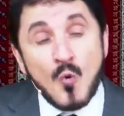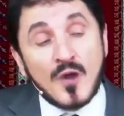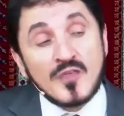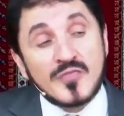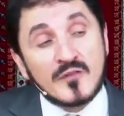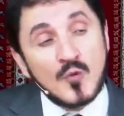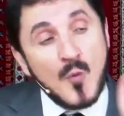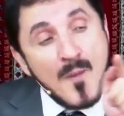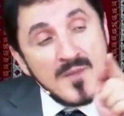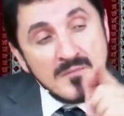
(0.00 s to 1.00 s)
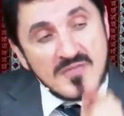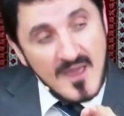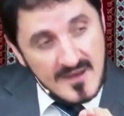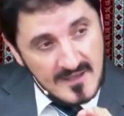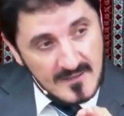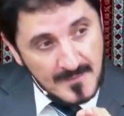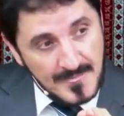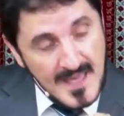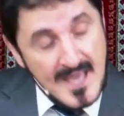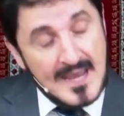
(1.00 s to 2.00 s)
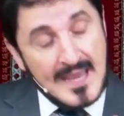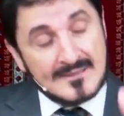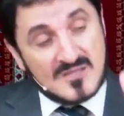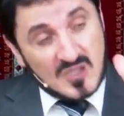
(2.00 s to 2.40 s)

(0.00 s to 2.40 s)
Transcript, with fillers: وكثر في الأمة من أمثاله لكن